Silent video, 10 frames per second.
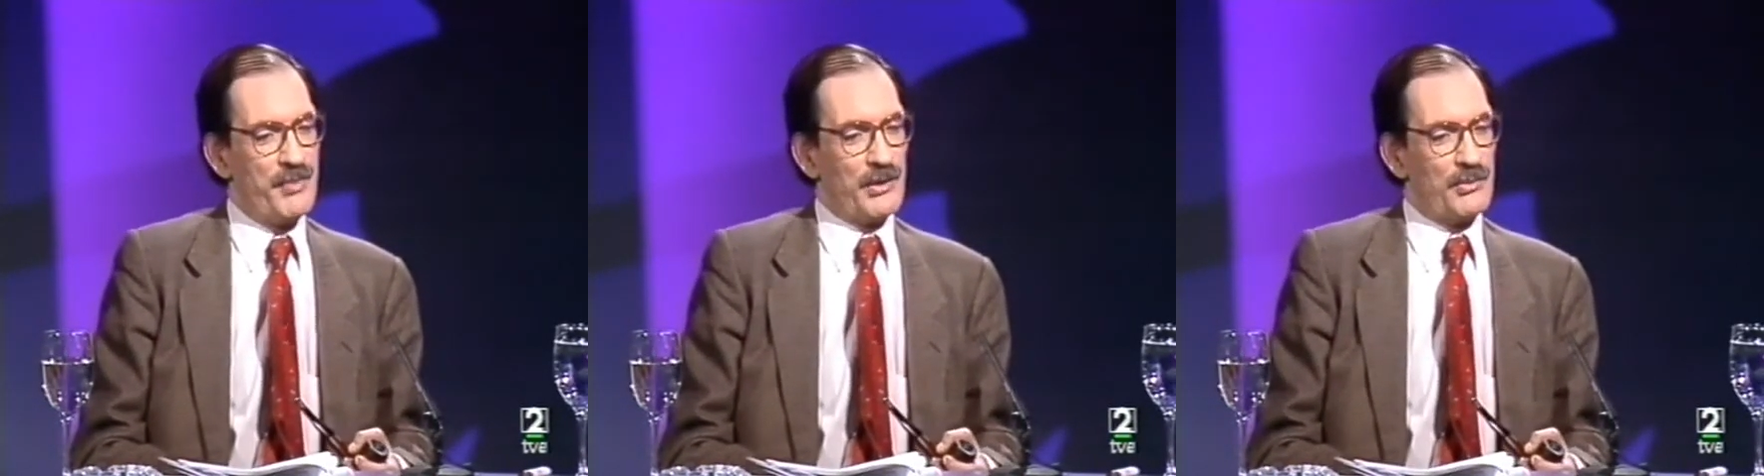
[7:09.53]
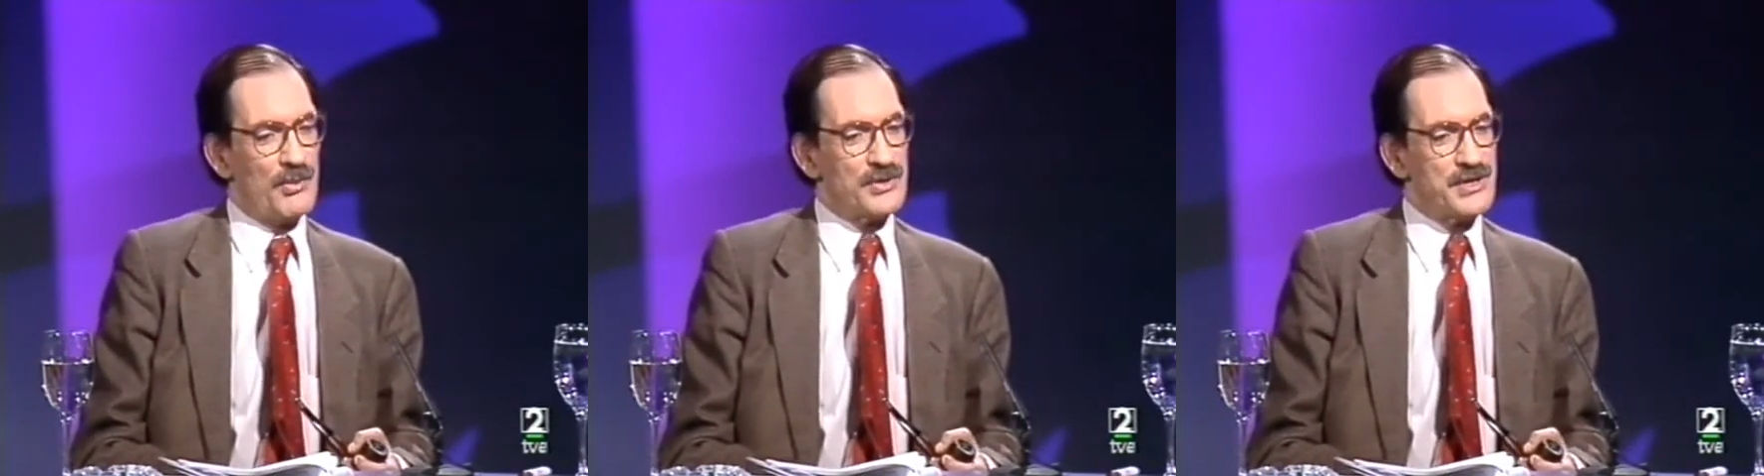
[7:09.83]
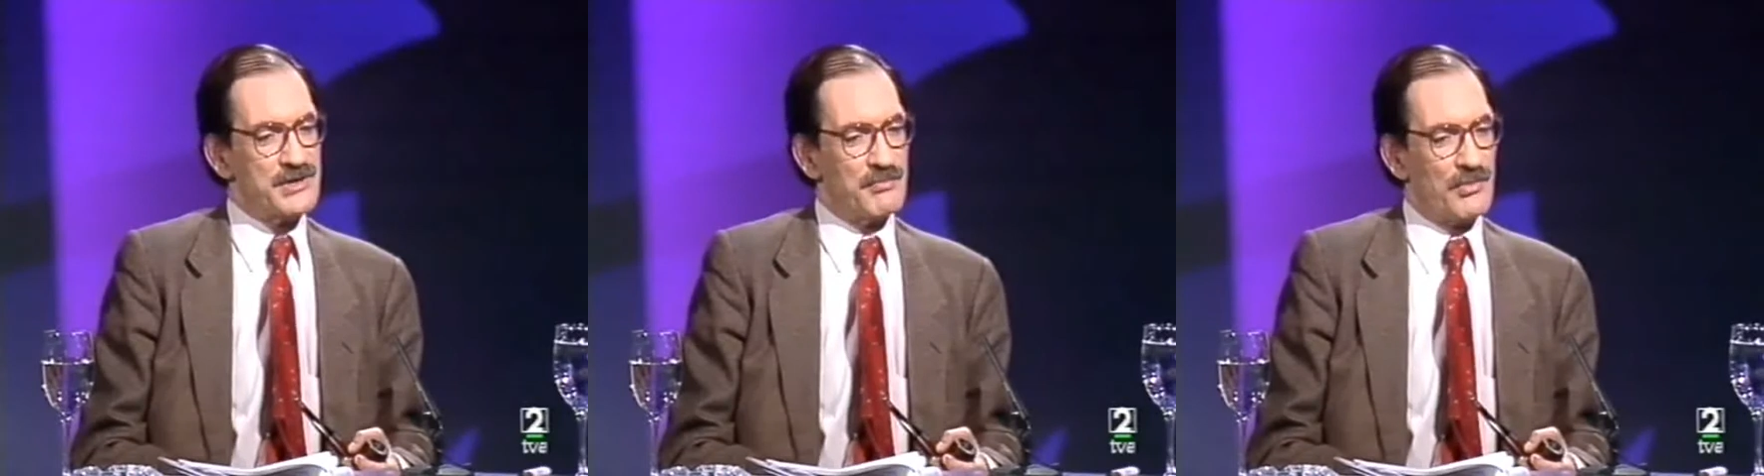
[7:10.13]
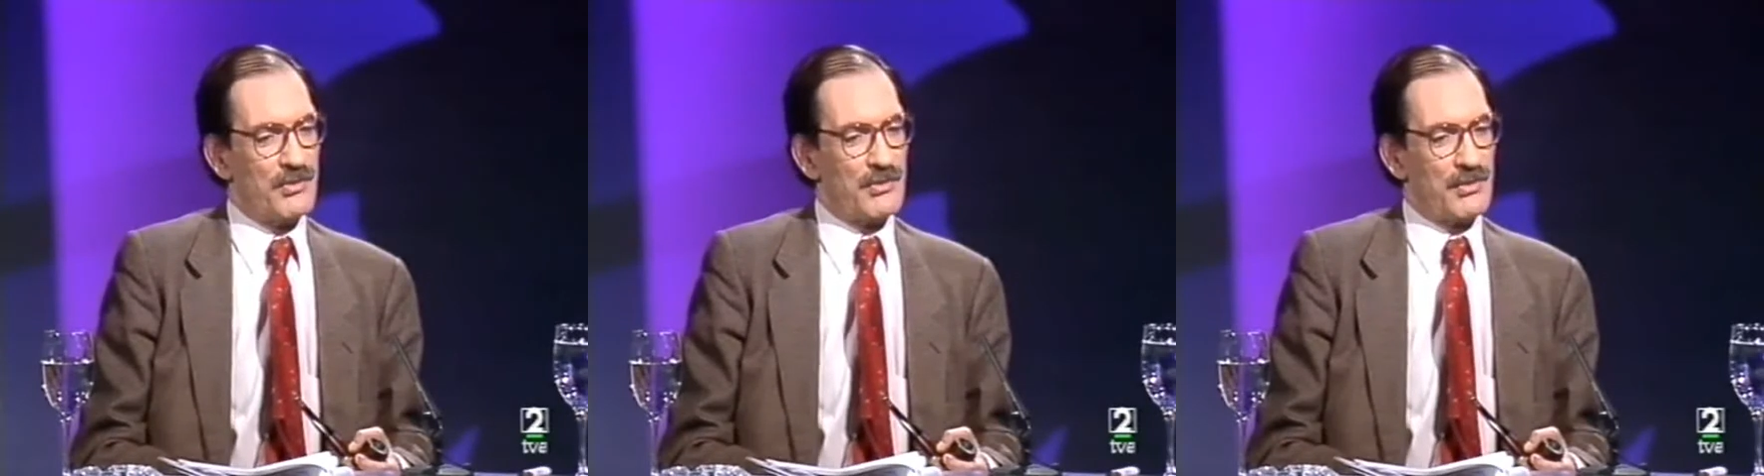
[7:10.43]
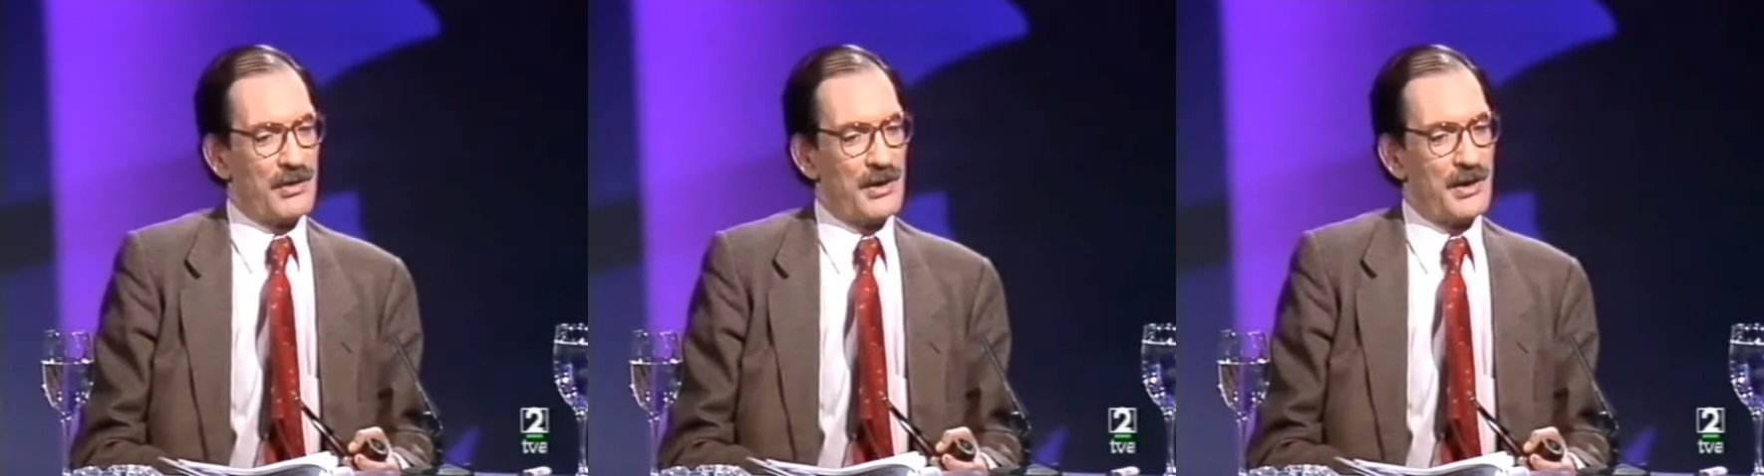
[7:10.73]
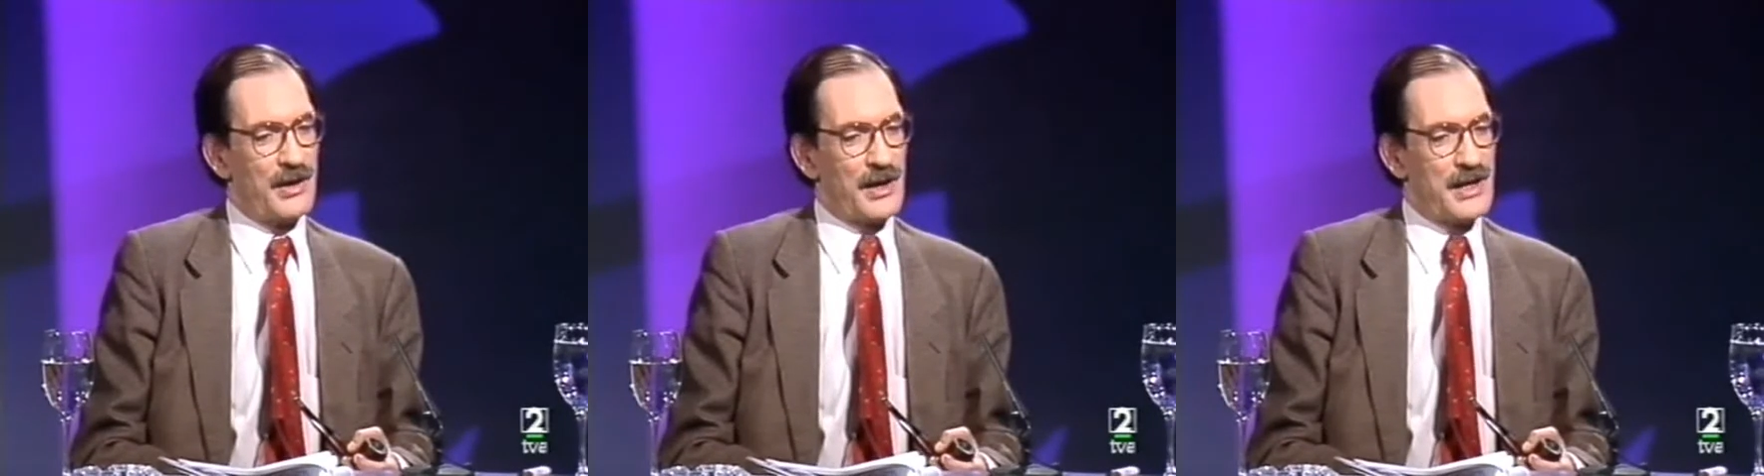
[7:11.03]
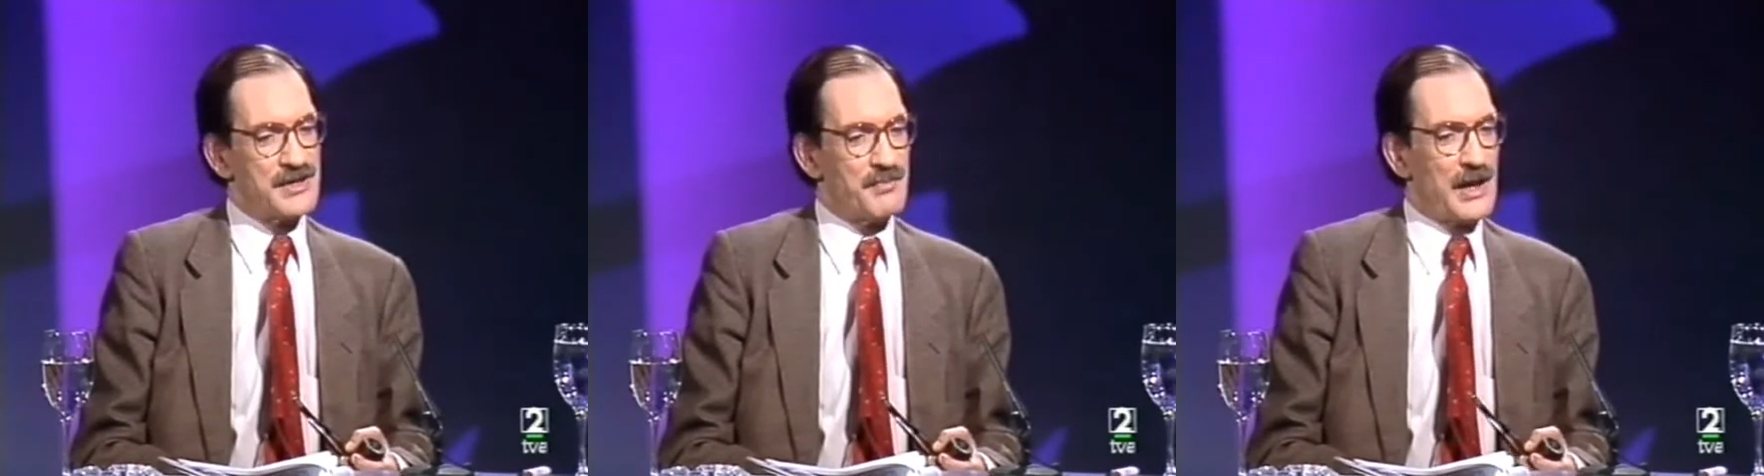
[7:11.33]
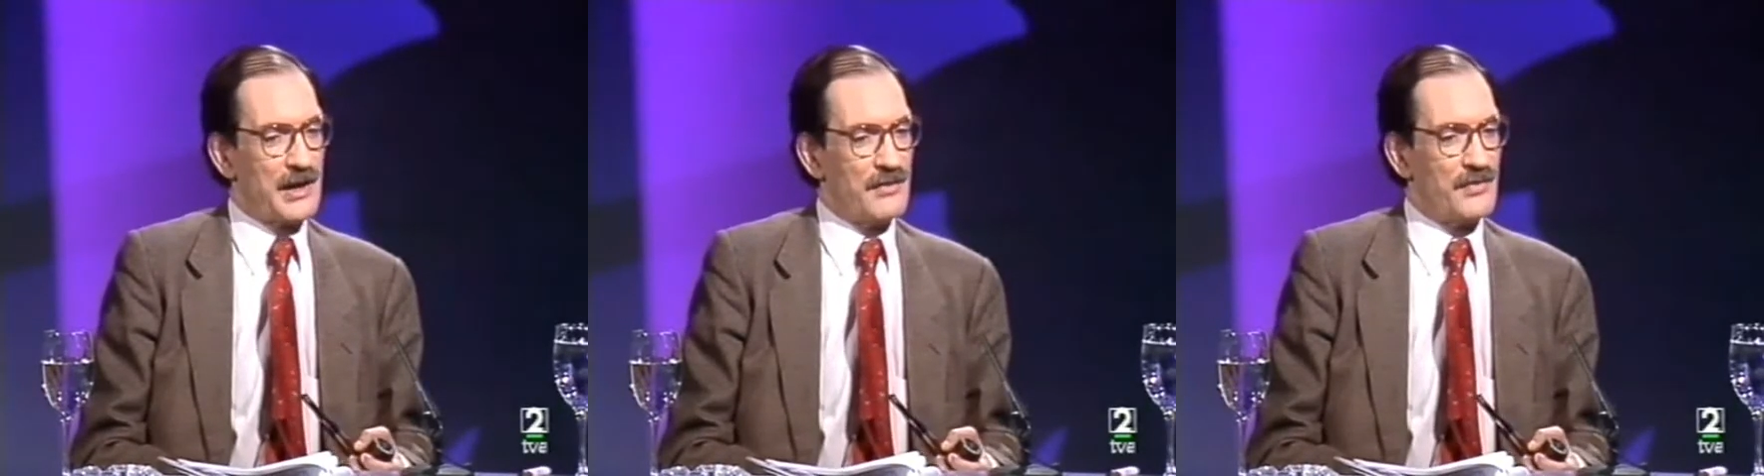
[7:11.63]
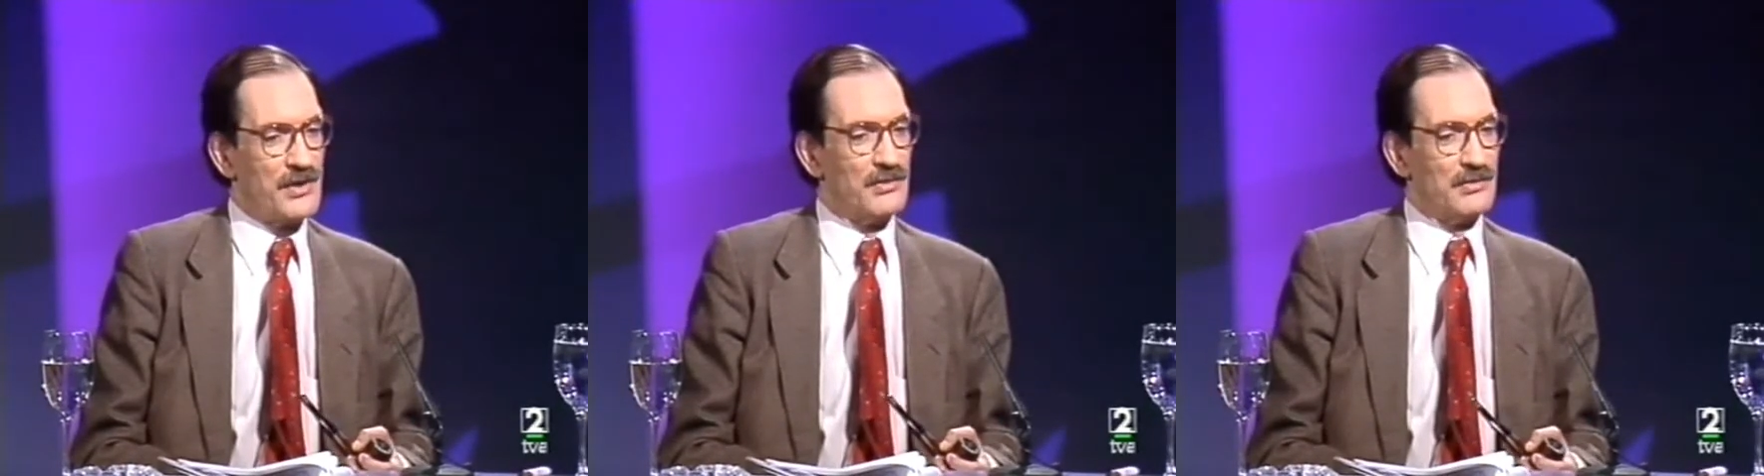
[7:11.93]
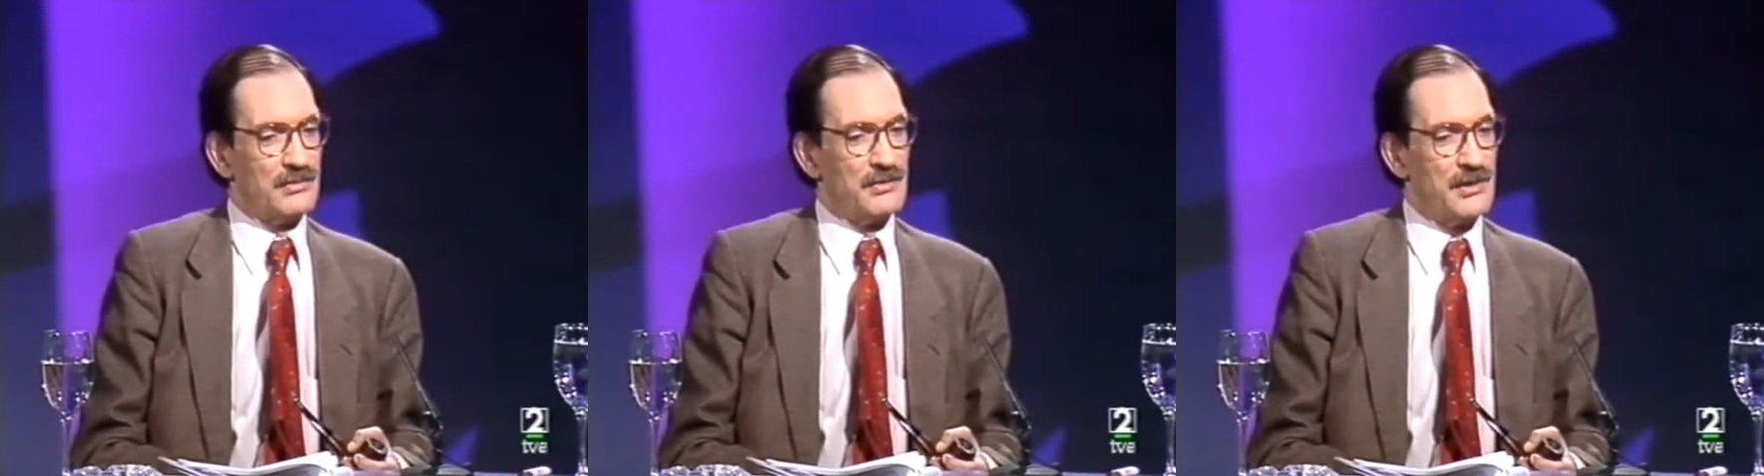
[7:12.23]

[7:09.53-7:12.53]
virtuosismo que es magnífico,